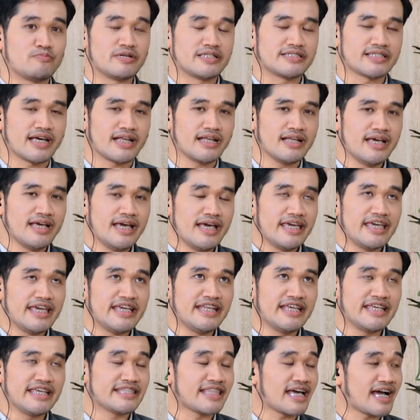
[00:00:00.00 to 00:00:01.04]
besar.
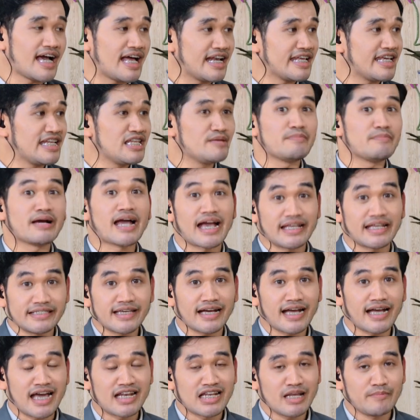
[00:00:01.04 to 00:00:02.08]
Ini kita kali ini
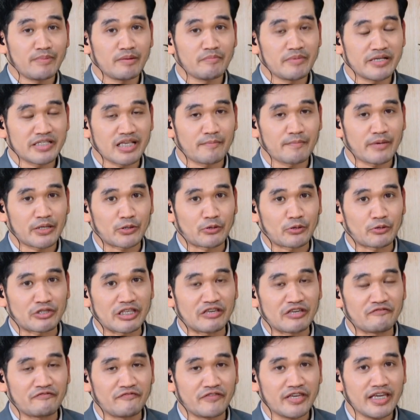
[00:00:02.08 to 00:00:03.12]
mengajak Anda pemirsa Metro
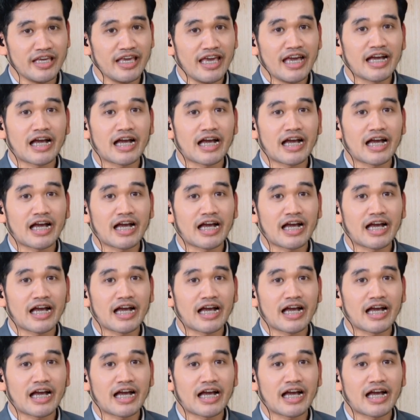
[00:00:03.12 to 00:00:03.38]
TV.